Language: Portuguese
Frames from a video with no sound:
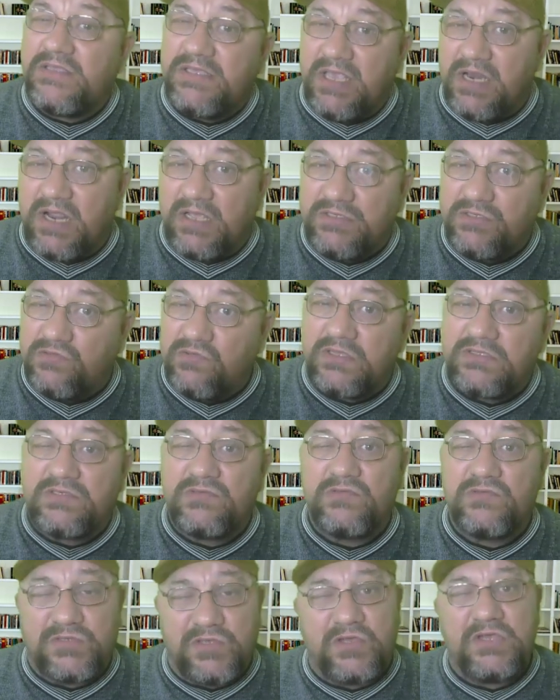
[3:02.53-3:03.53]
de exercer
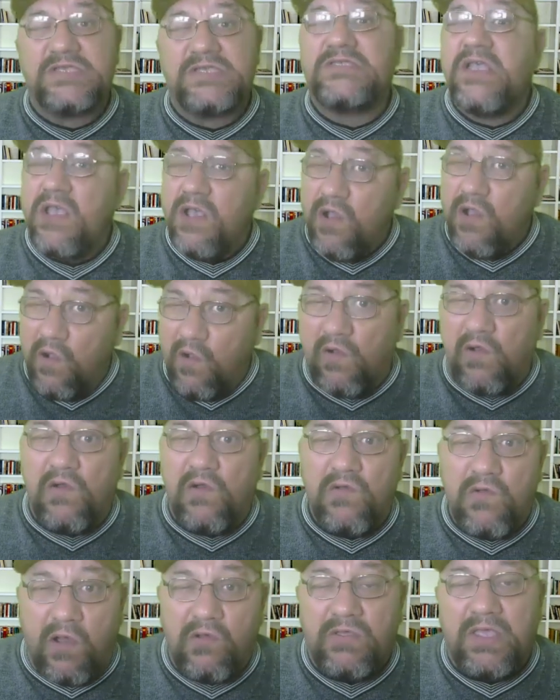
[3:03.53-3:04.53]
as suas funções
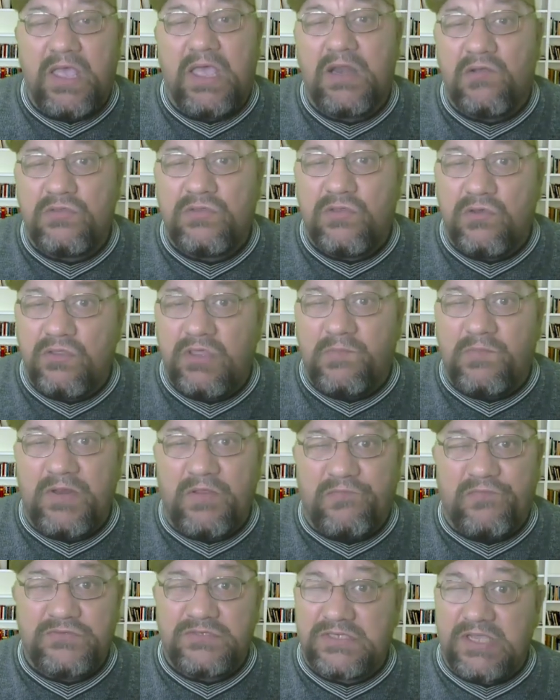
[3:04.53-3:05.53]
ou qualquer
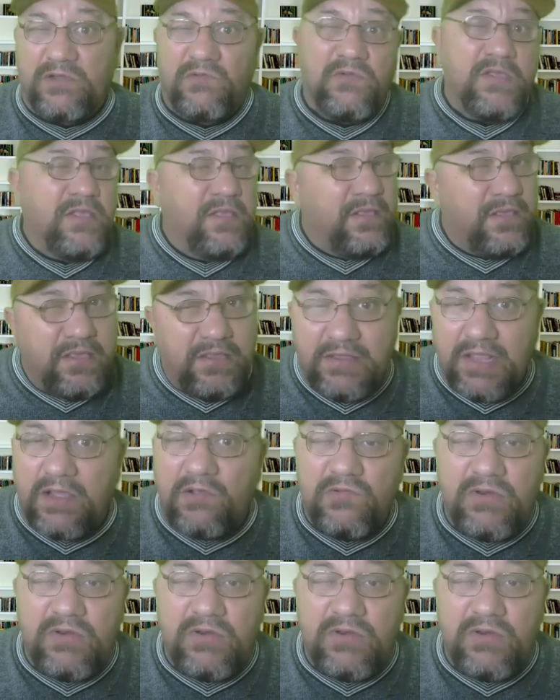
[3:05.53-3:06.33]
outro tipo de função.